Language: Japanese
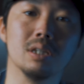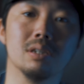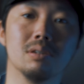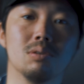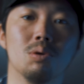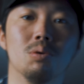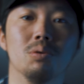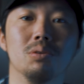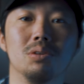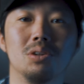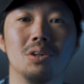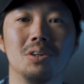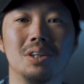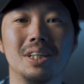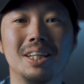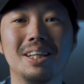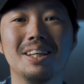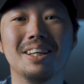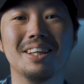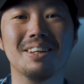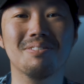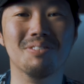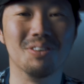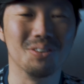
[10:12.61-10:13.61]
レンズ、本当
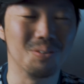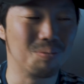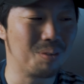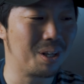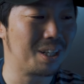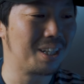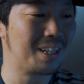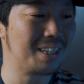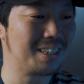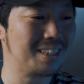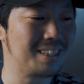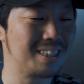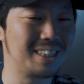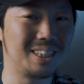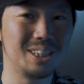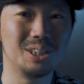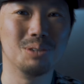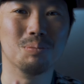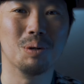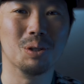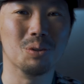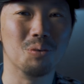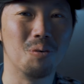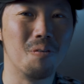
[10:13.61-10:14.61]
にいいものばっかりで
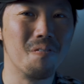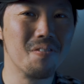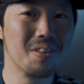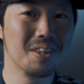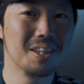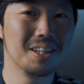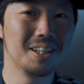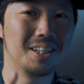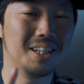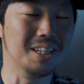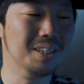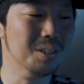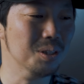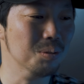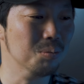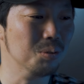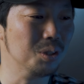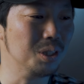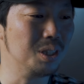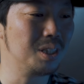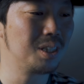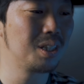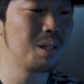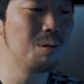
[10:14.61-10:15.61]
シグマのレンズ
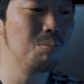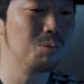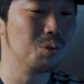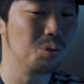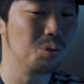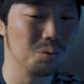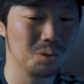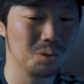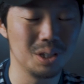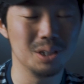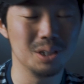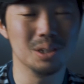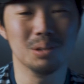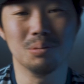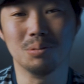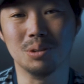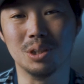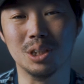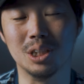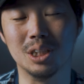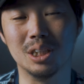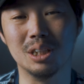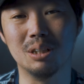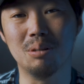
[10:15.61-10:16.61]
もいいし、タムロンのレンズも
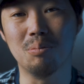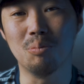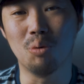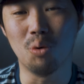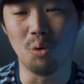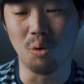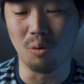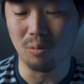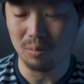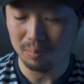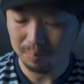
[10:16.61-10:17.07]
いいし、もう